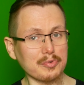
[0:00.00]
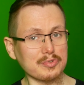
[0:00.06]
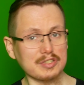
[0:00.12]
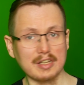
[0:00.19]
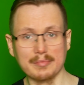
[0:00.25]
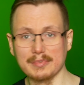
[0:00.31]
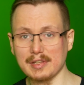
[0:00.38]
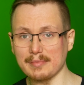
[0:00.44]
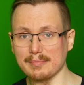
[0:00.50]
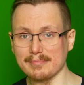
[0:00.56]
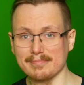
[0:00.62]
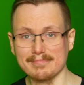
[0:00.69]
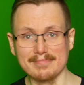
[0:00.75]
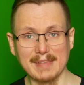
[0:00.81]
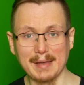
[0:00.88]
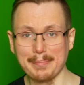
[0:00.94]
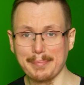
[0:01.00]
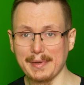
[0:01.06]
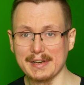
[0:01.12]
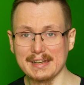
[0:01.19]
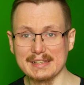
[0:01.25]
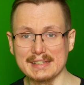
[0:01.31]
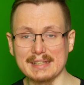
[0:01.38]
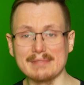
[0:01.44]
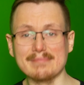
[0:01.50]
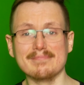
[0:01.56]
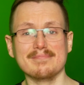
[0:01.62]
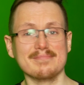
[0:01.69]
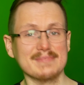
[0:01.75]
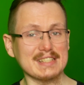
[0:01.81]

Ruszam tym aparatem,